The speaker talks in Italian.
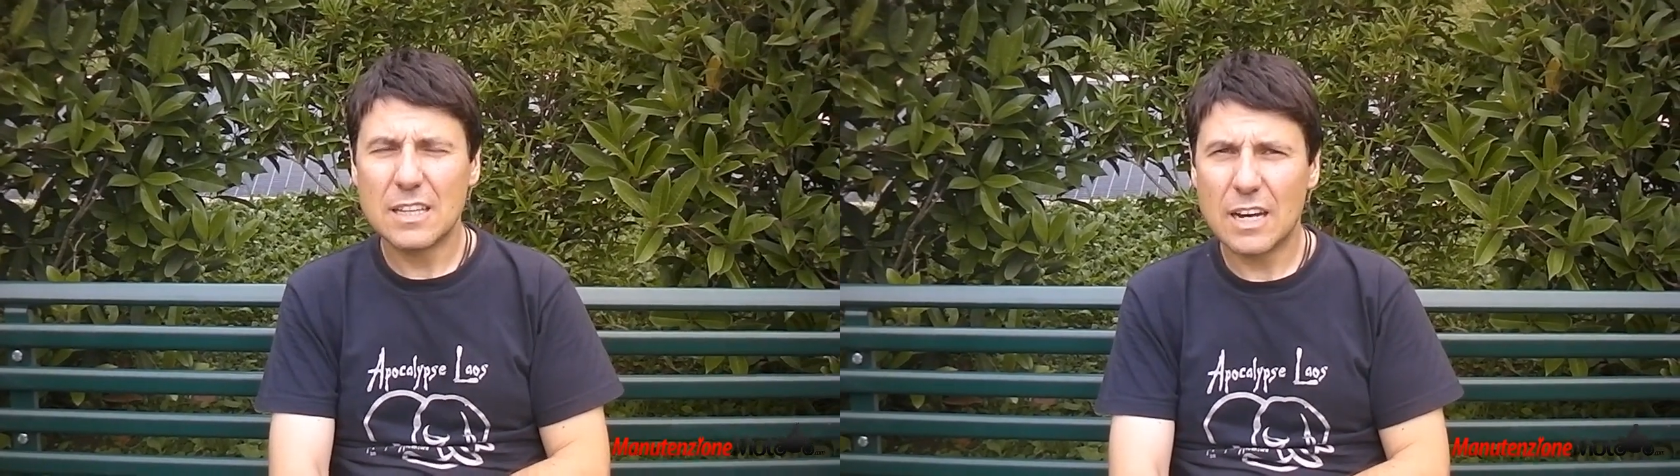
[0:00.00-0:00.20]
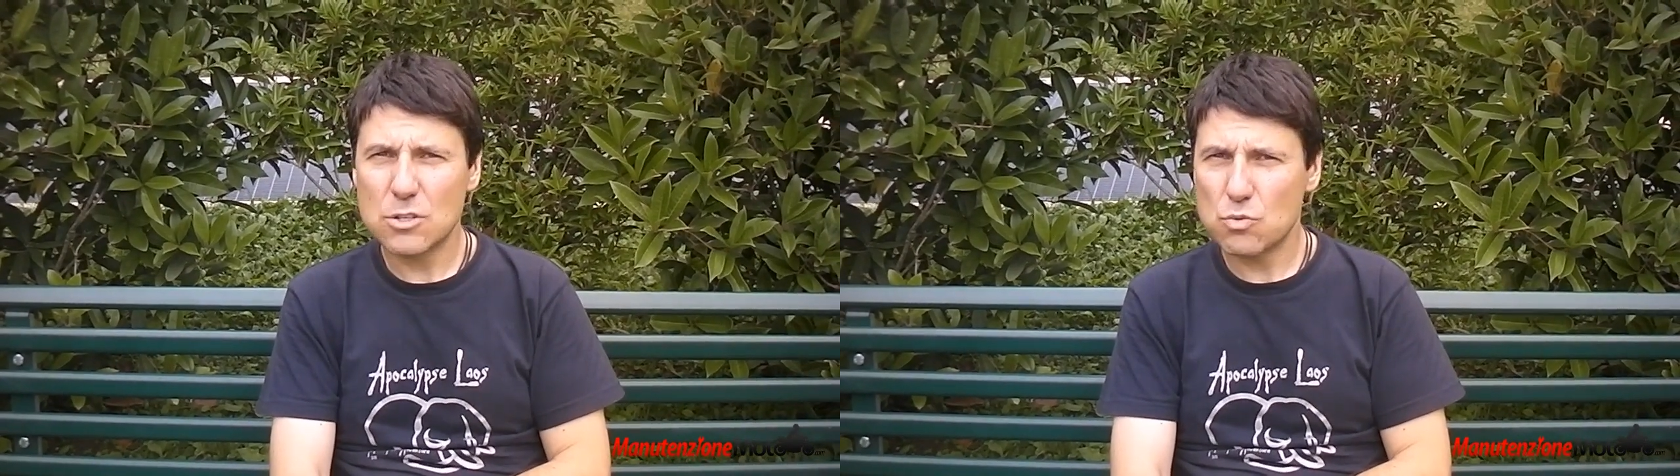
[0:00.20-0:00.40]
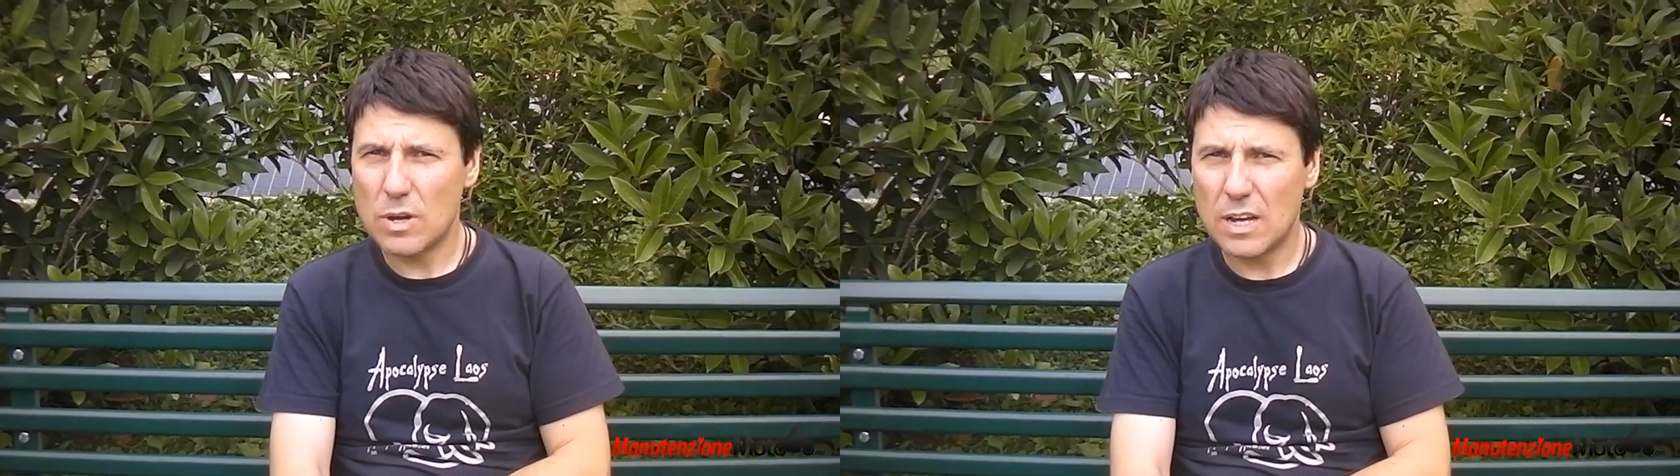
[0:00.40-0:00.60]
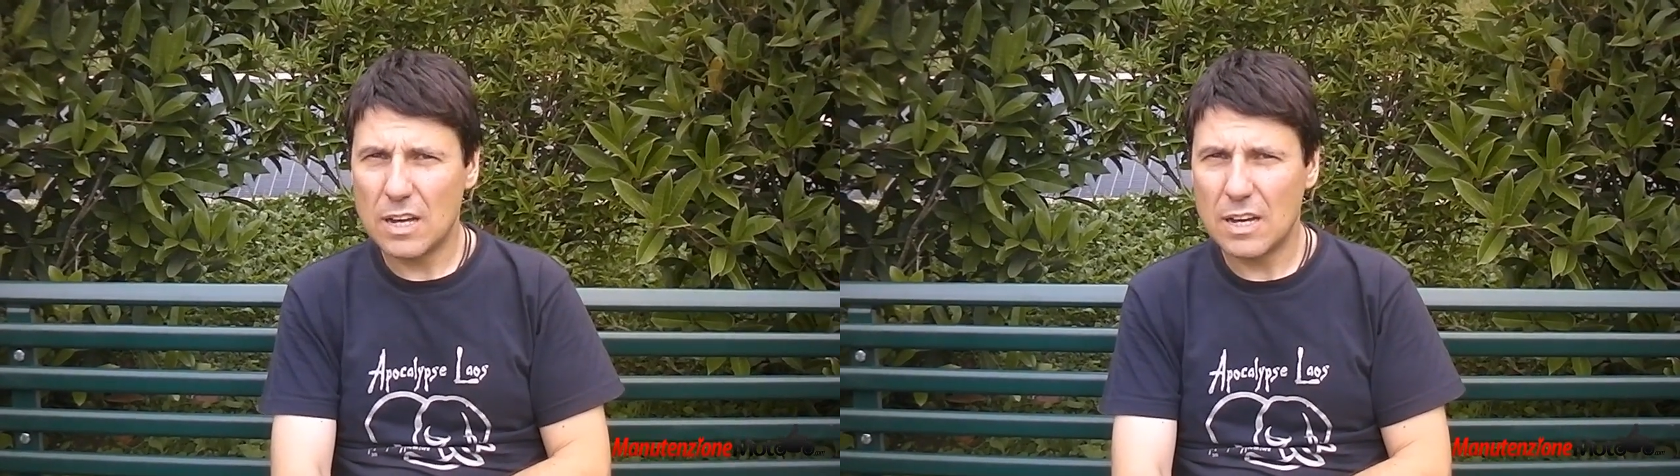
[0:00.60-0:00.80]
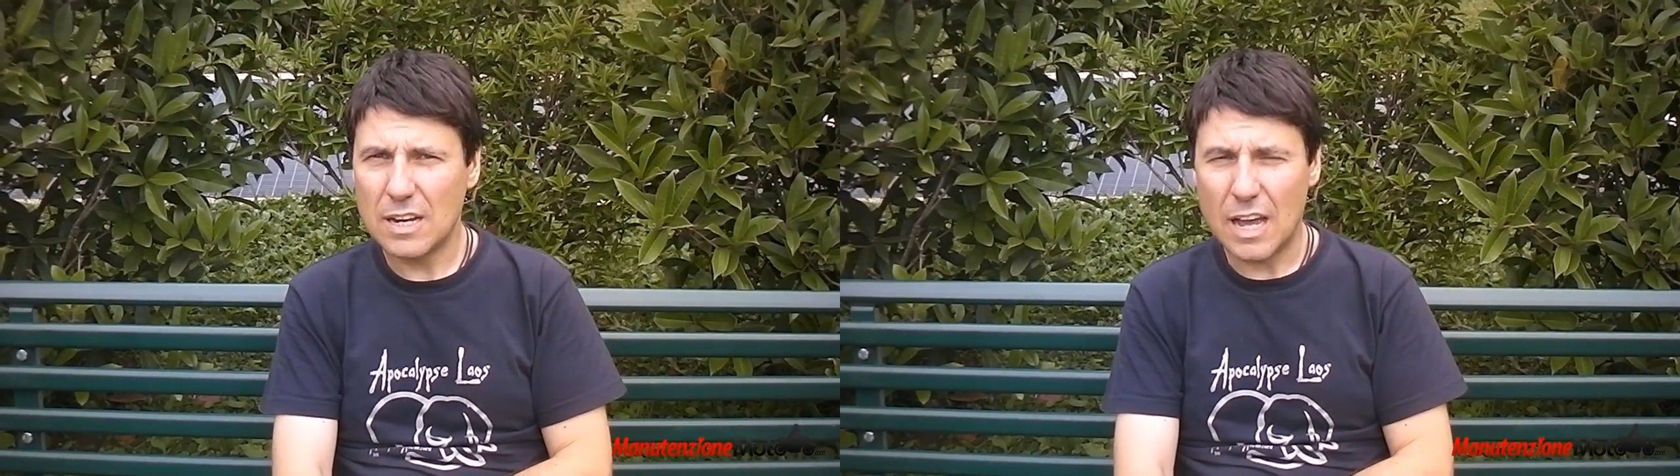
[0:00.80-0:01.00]
dalla
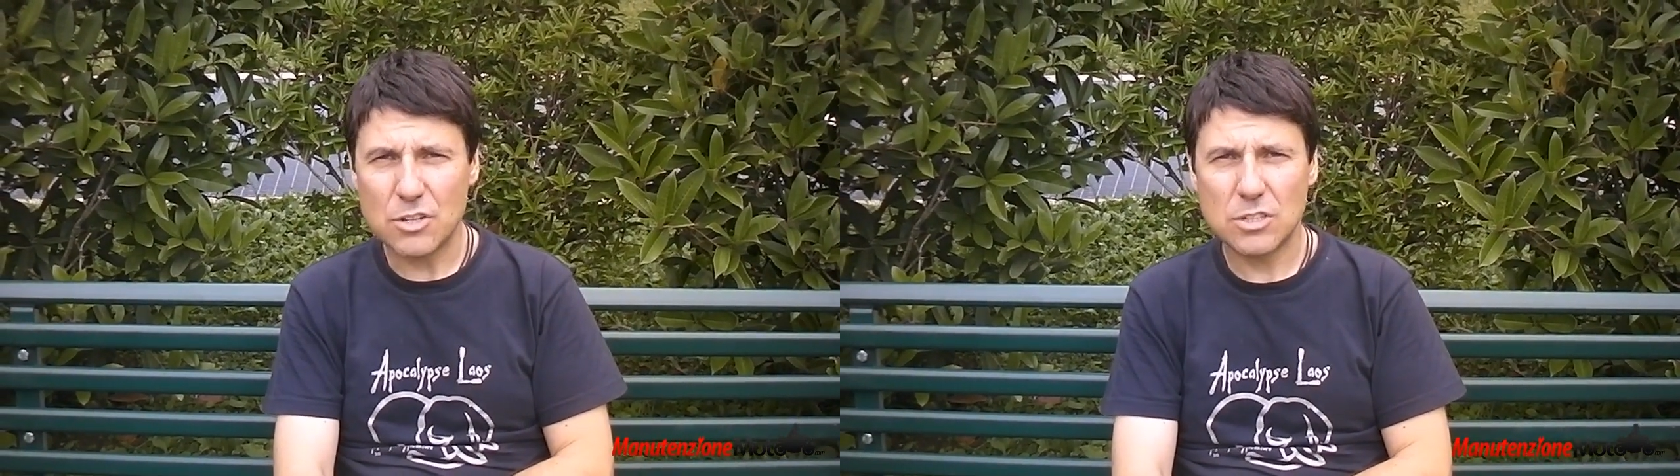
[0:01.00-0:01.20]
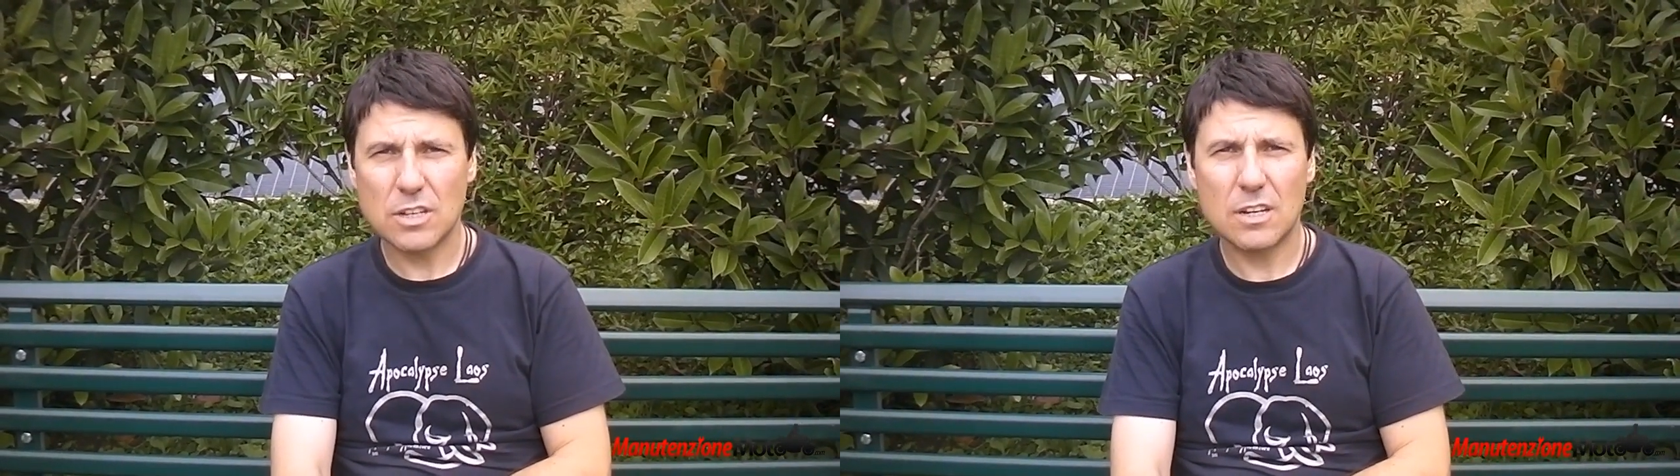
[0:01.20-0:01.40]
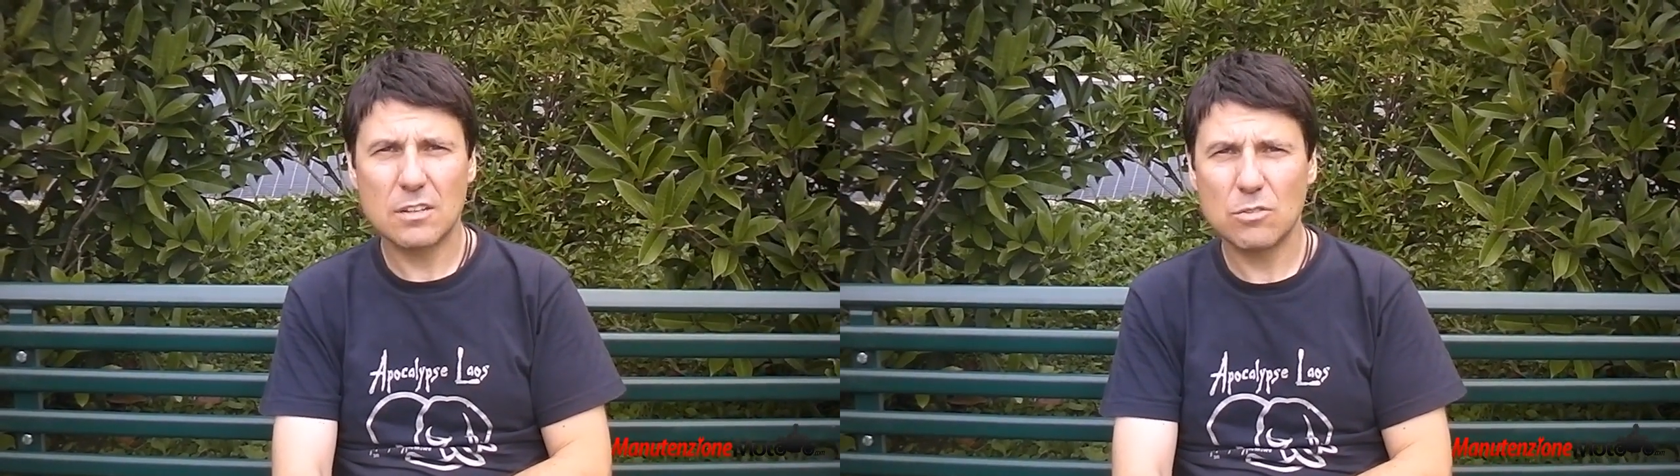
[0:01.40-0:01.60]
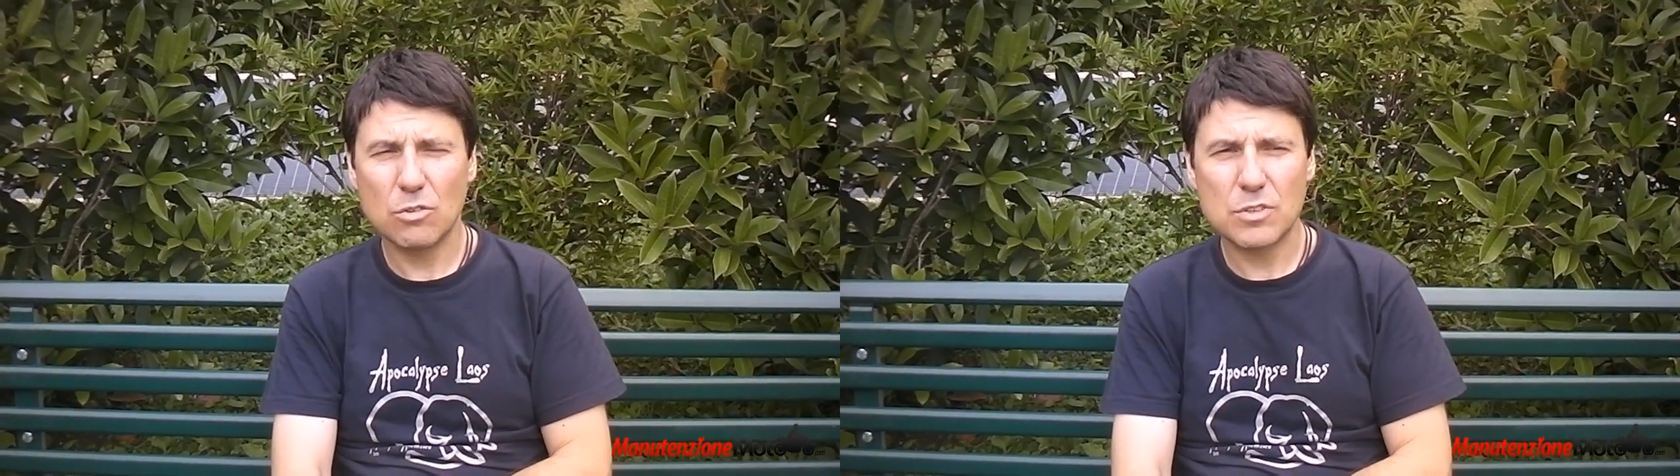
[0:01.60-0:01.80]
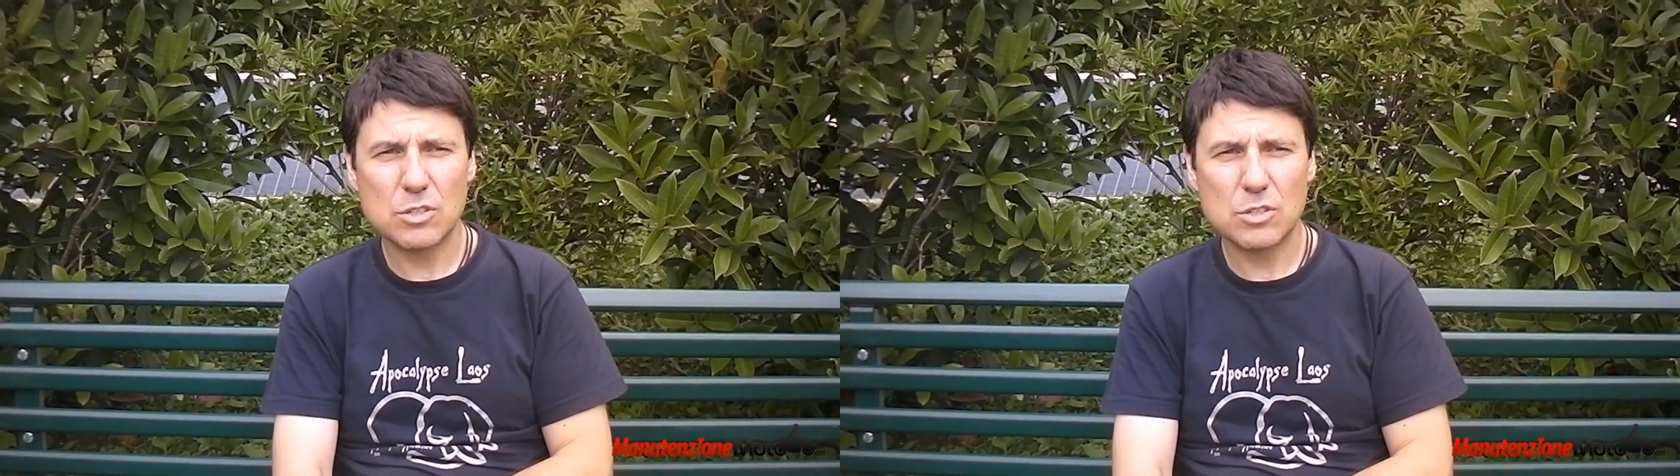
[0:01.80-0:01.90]
sua nascita io l'ho